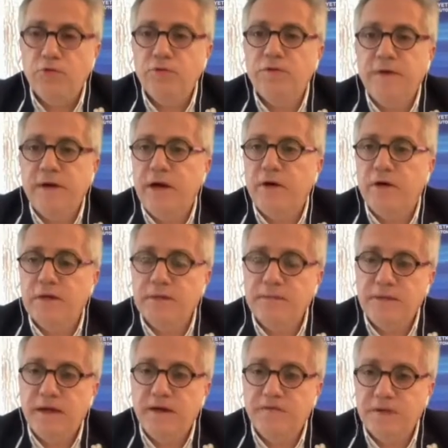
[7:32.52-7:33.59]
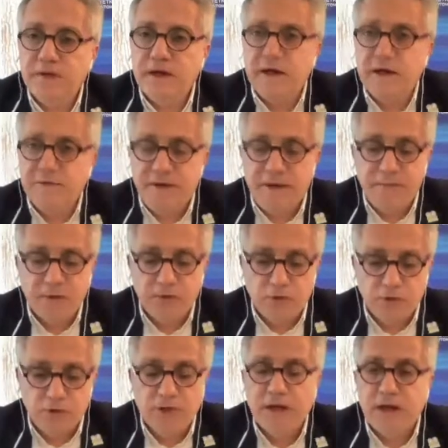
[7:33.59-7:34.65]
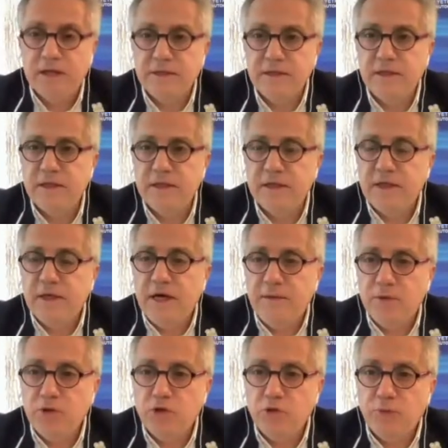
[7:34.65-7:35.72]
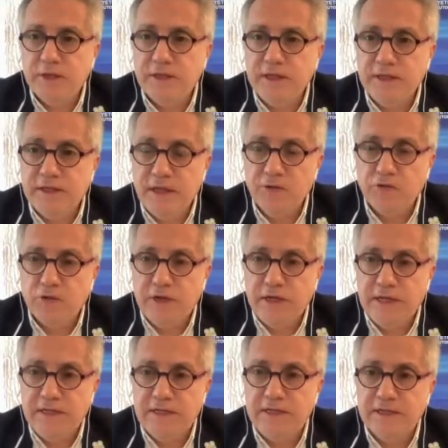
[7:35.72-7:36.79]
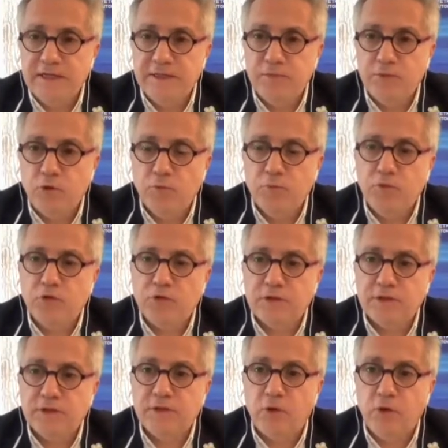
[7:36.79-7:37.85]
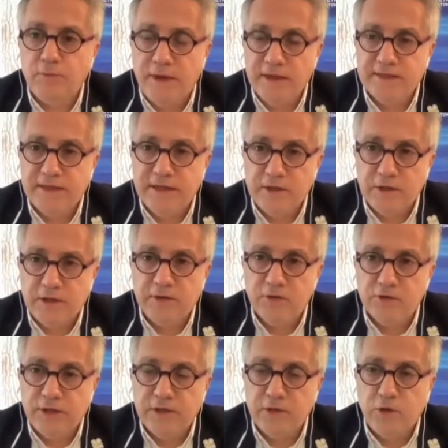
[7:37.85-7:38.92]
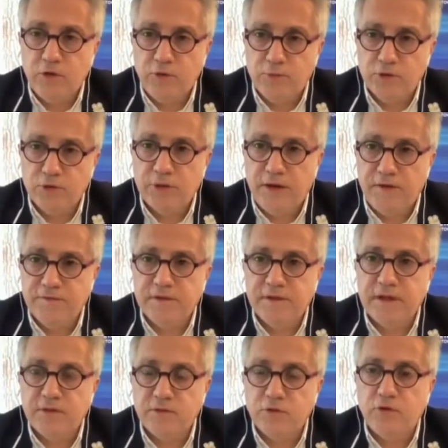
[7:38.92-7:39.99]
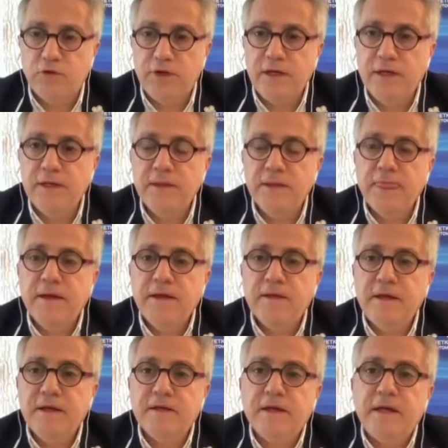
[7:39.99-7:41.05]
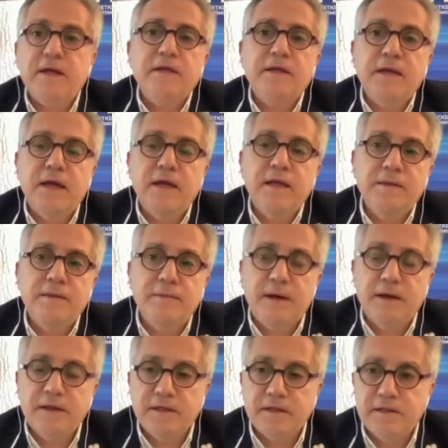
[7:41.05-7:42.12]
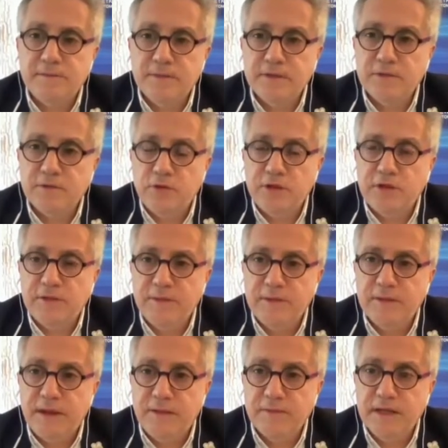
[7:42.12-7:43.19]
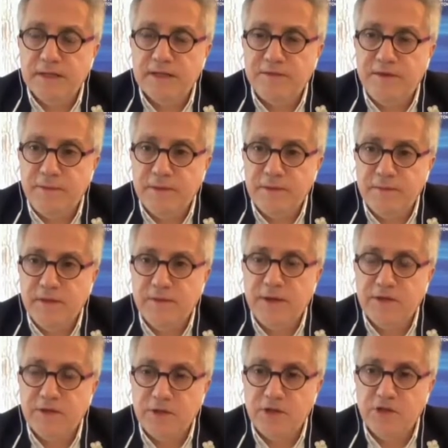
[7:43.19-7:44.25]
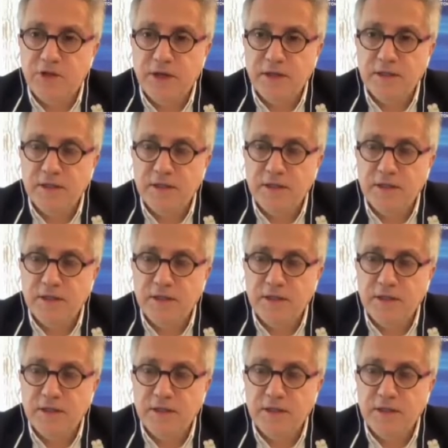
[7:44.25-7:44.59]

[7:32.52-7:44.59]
veya bir hafta ara vermek zorunda kaldı. Ama Şubat ayından sonra elektrikte çok büyük sıkıntı olmazsa e, özellikle önümüzdeki haftadan sonra tekrar yerli markalarımız üretimi tam gaz devam etmeye başlayacak.